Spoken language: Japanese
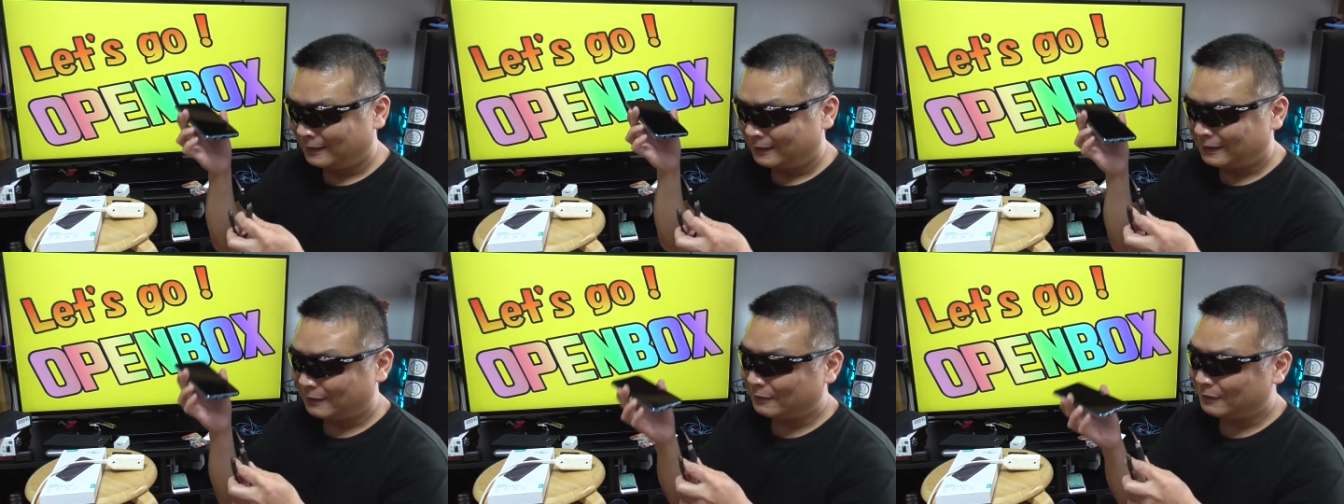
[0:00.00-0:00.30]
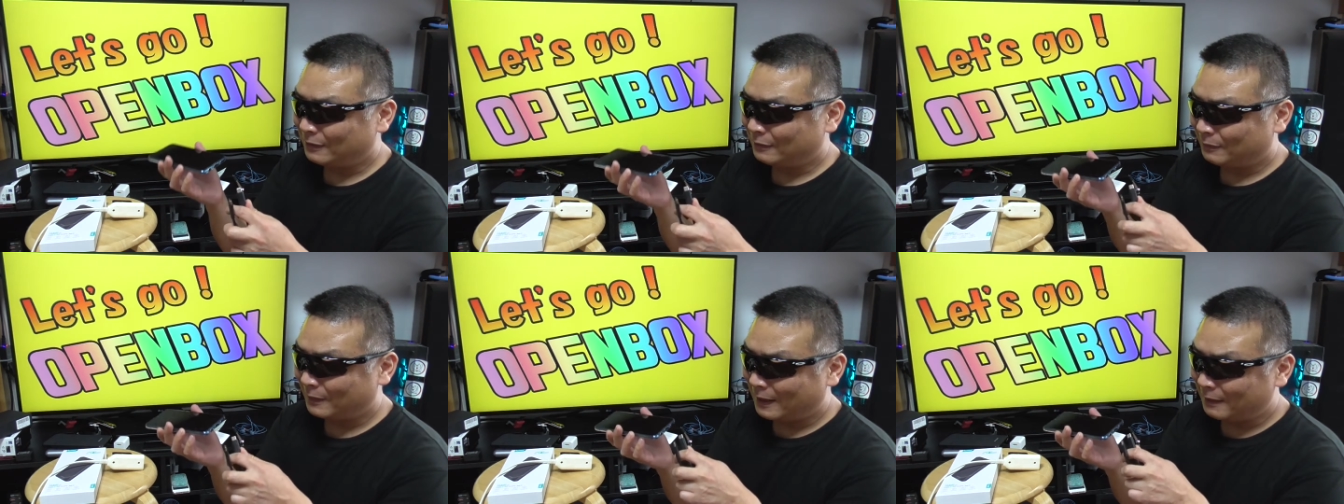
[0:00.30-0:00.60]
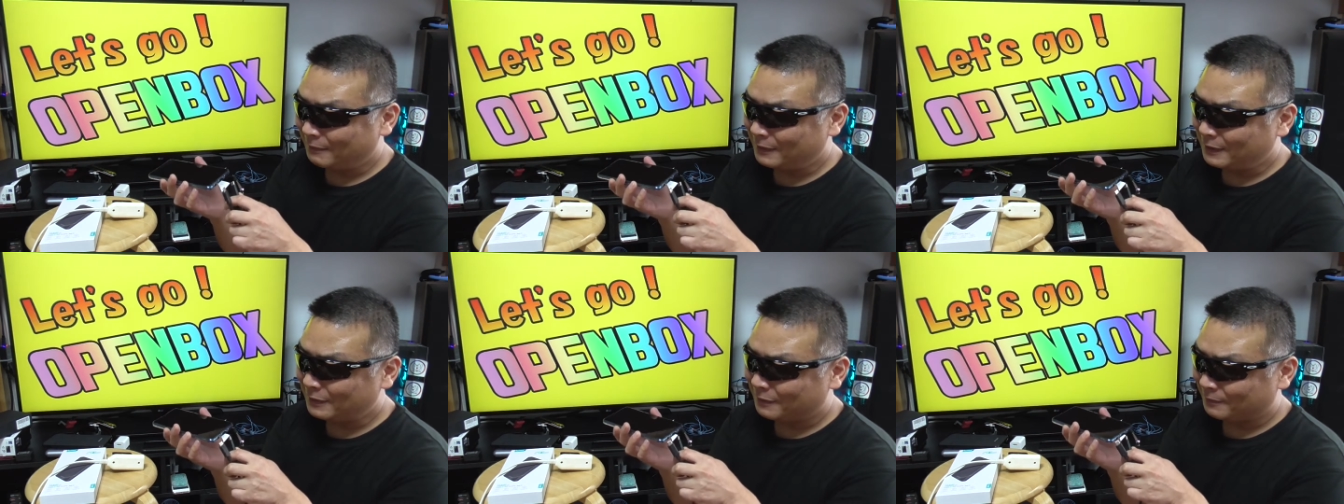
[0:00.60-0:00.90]
で、この
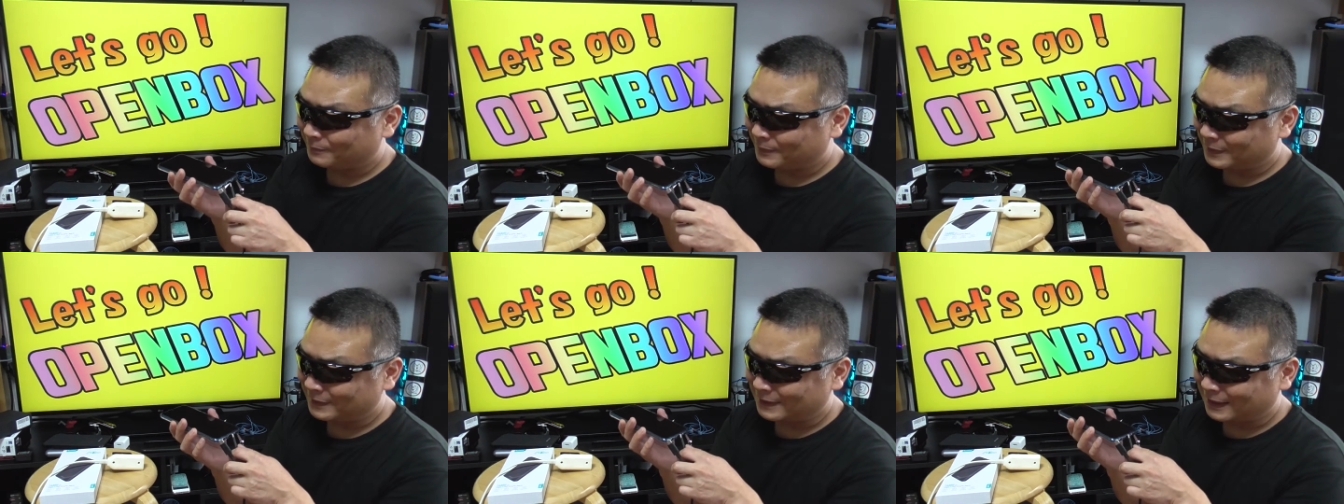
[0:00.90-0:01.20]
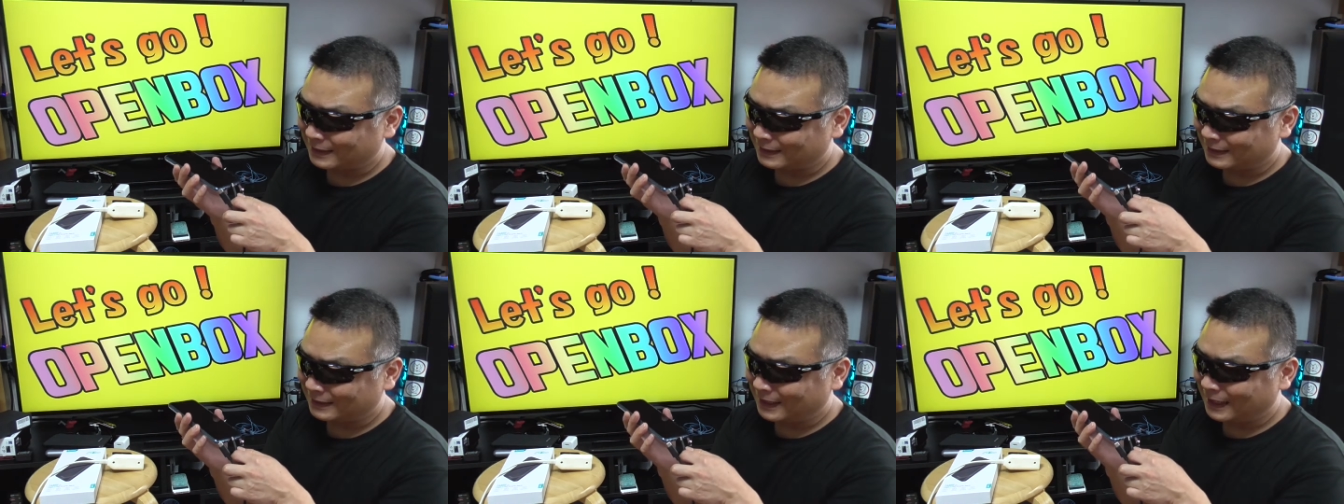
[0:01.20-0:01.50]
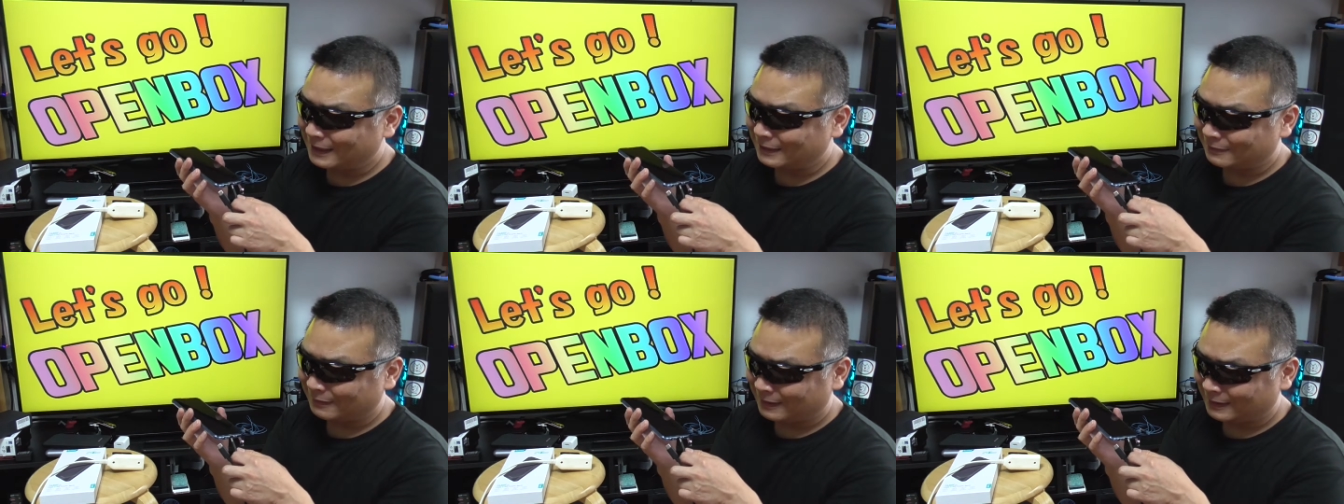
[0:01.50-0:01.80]
ファーウェイの P30
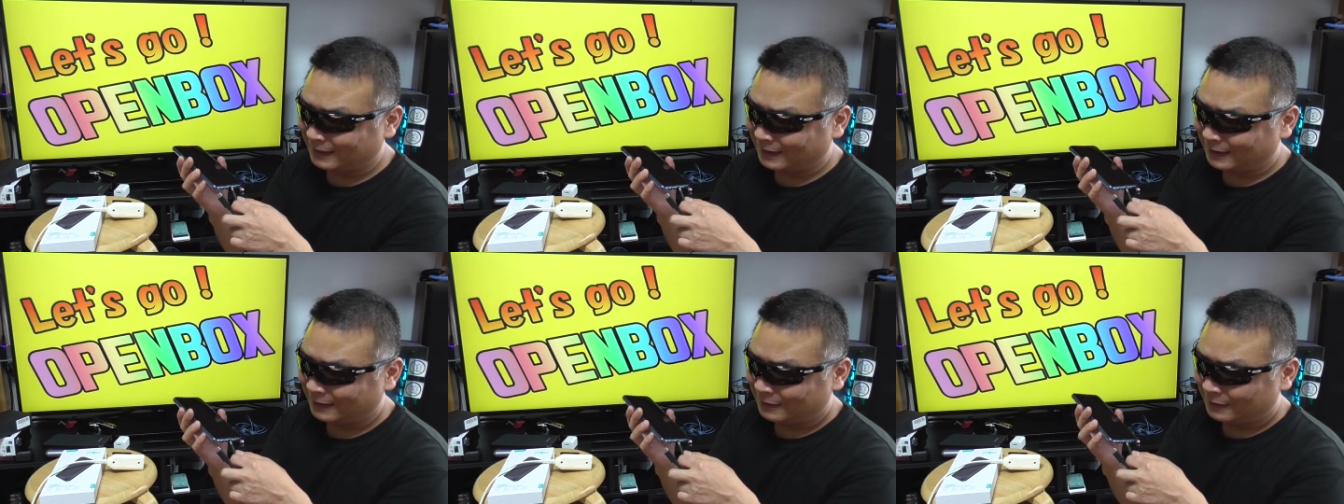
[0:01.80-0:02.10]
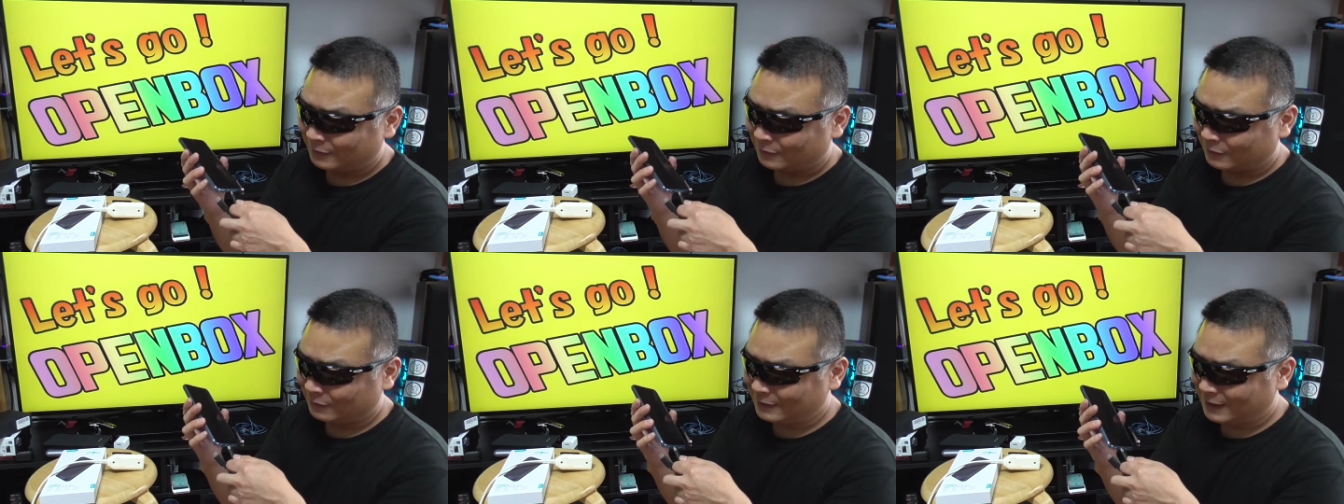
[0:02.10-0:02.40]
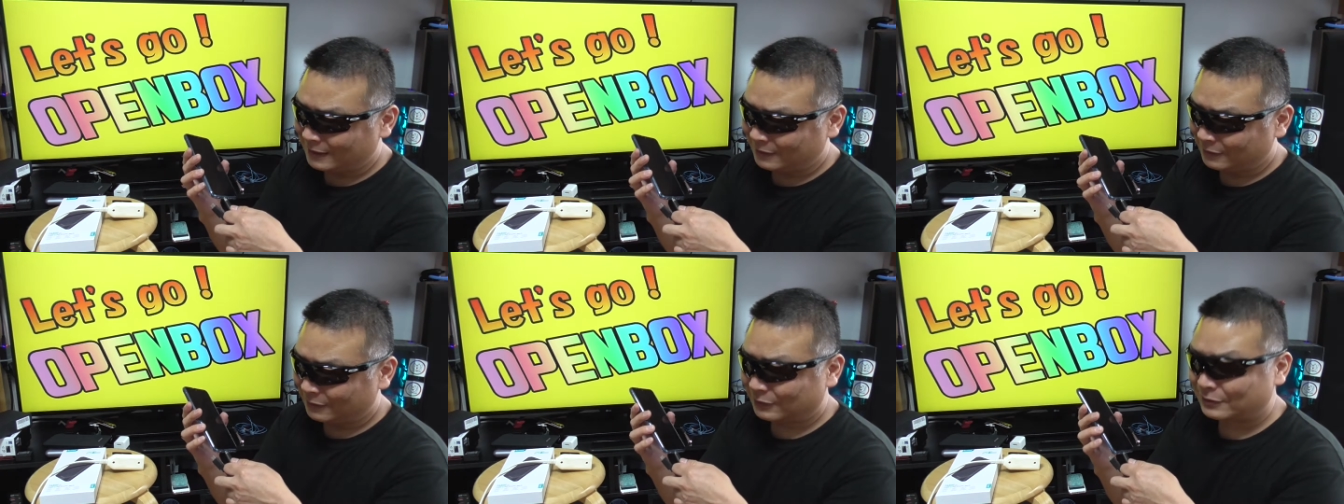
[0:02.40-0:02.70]
ライトはね、これ
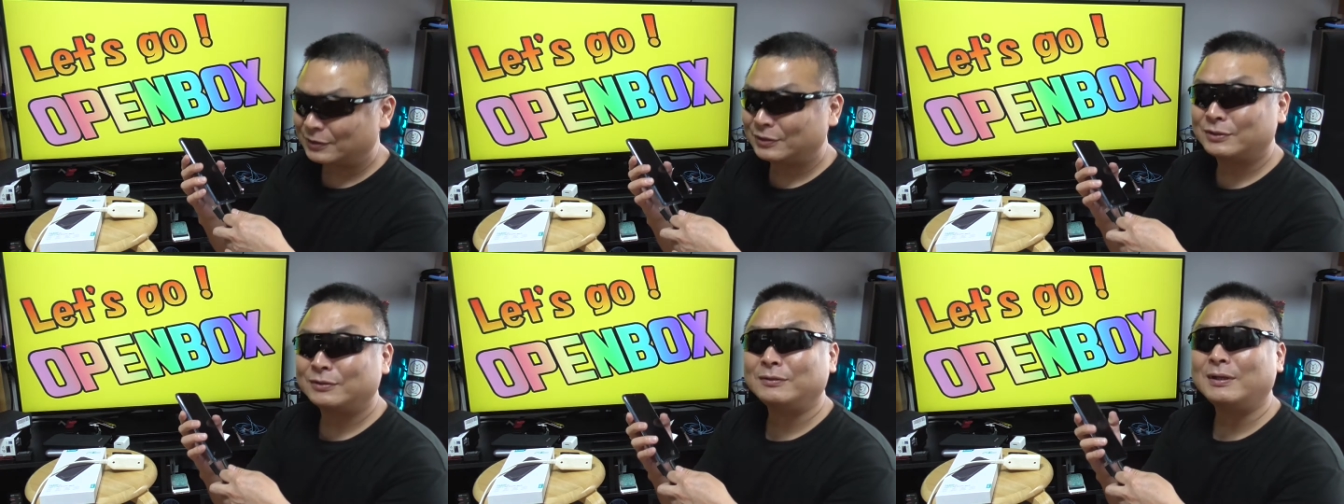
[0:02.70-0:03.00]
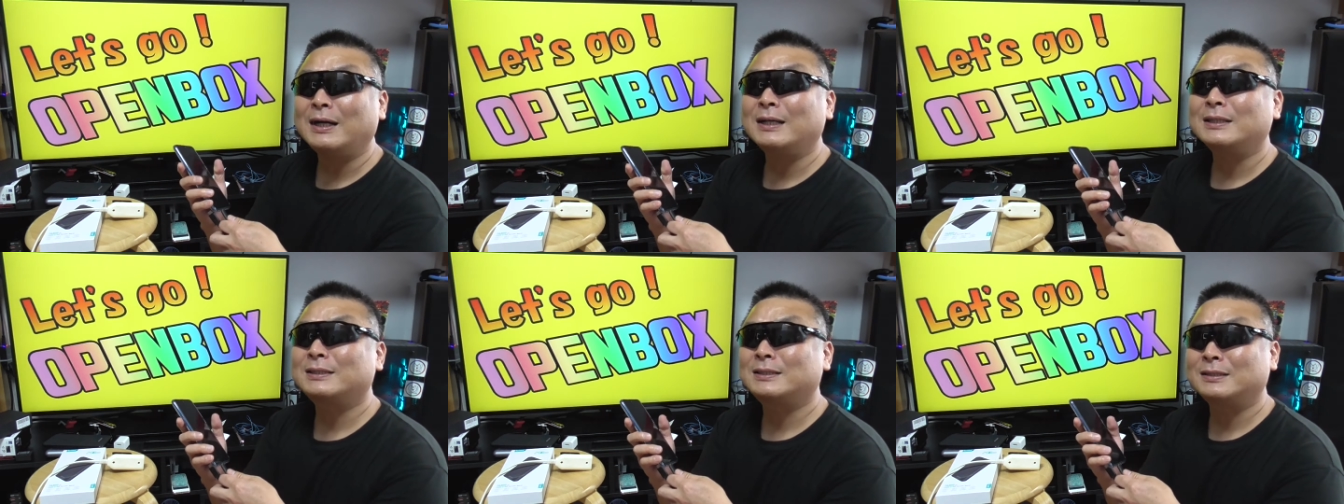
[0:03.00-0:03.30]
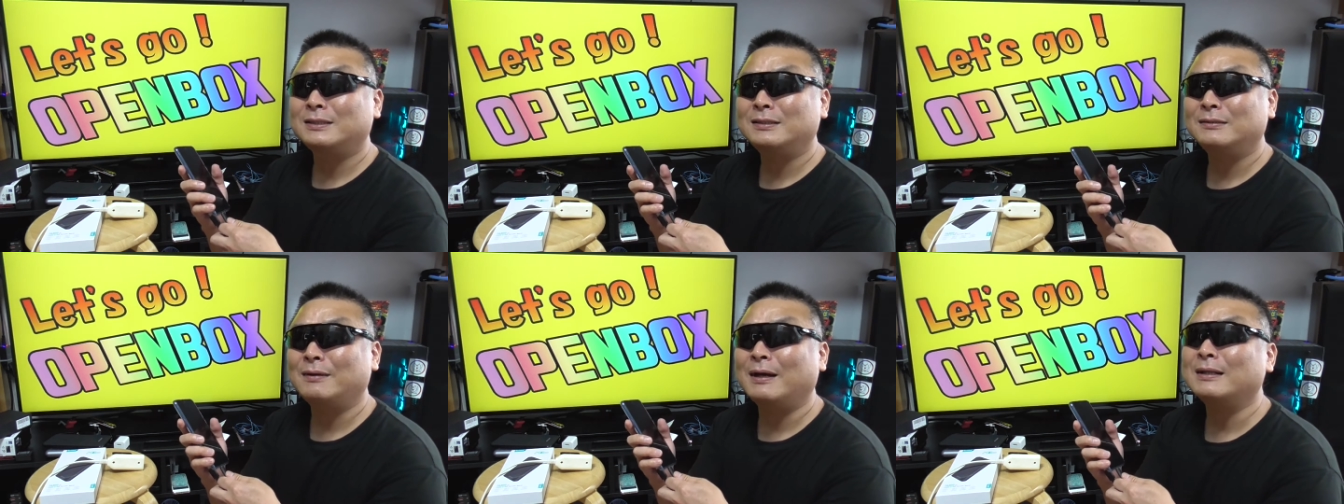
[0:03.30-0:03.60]
はあの
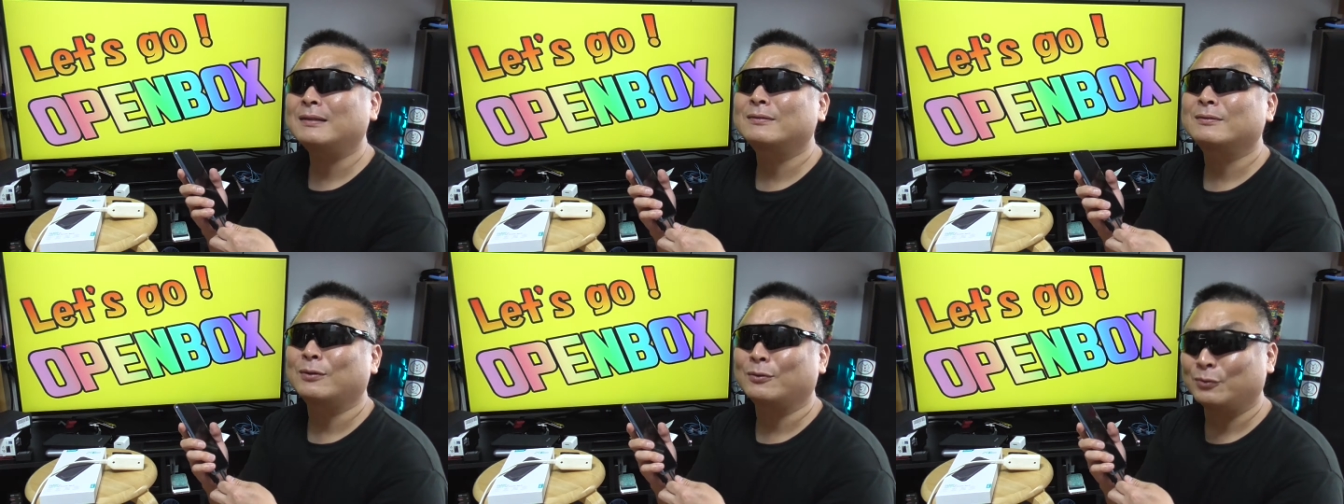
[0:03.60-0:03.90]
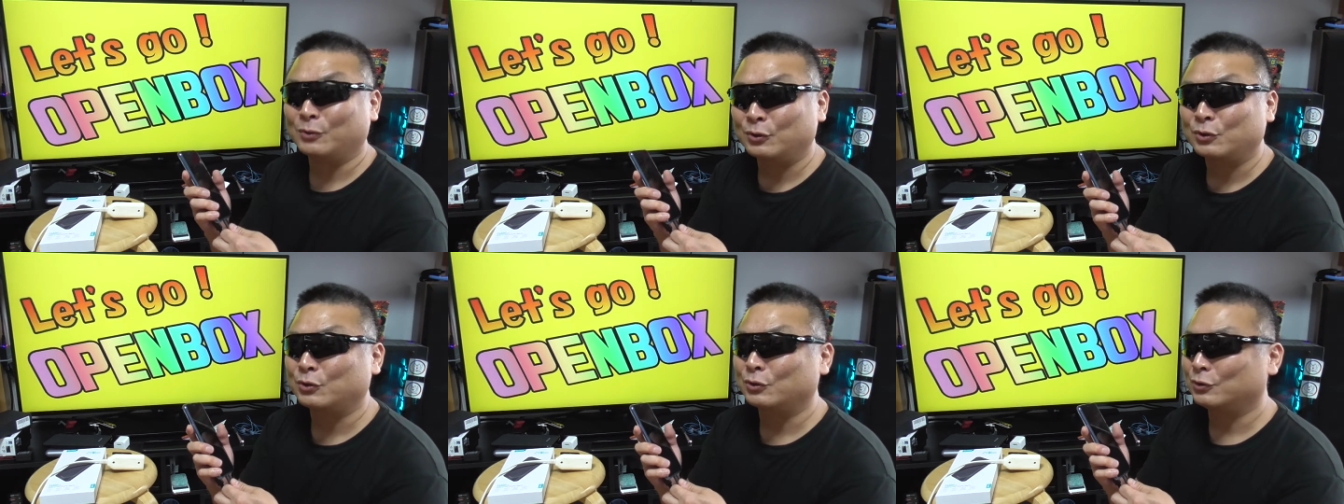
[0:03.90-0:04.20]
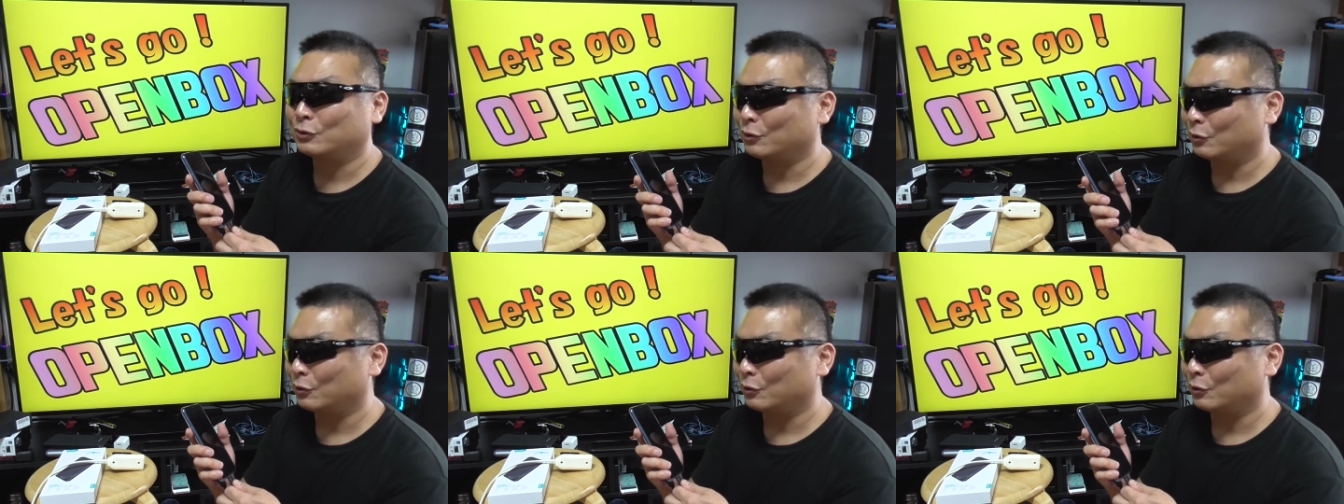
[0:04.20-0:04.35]
18ワットの急